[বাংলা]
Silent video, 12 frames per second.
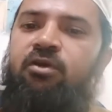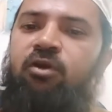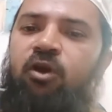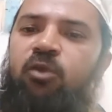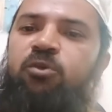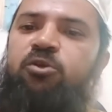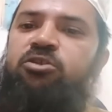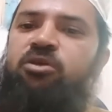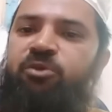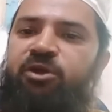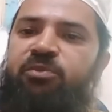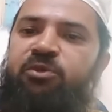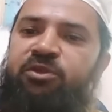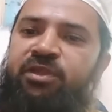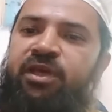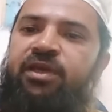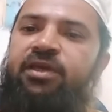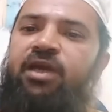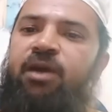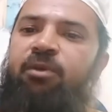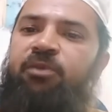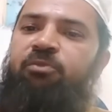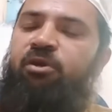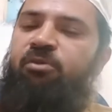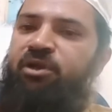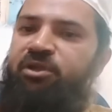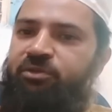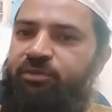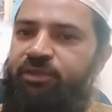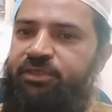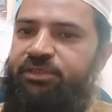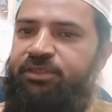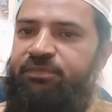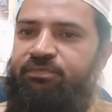অল্প সময়ের মধ্যেই আবার প্রমাণিত হয়েছে